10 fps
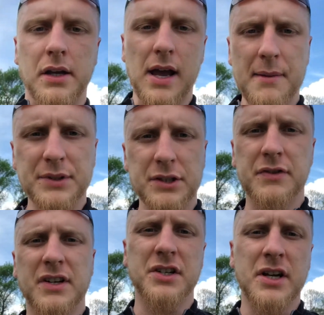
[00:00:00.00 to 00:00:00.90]
Ja mam też
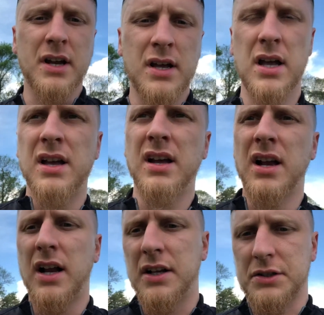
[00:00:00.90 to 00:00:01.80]
wrażenie,
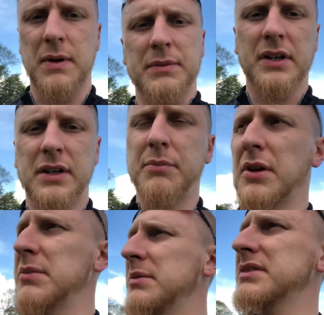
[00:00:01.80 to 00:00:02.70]
że mam taki
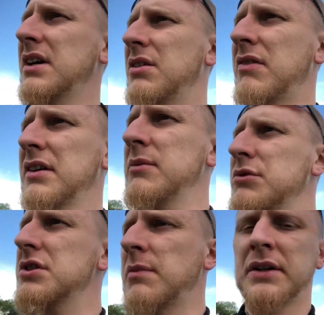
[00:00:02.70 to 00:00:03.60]
problem z zachowaniem,
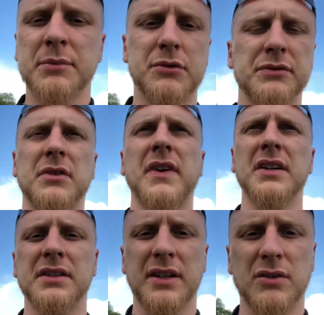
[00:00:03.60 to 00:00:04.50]
utrzymaniem
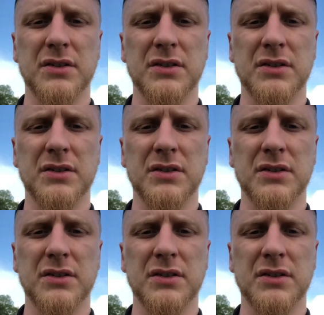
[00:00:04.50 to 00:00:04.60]
równowagi tego,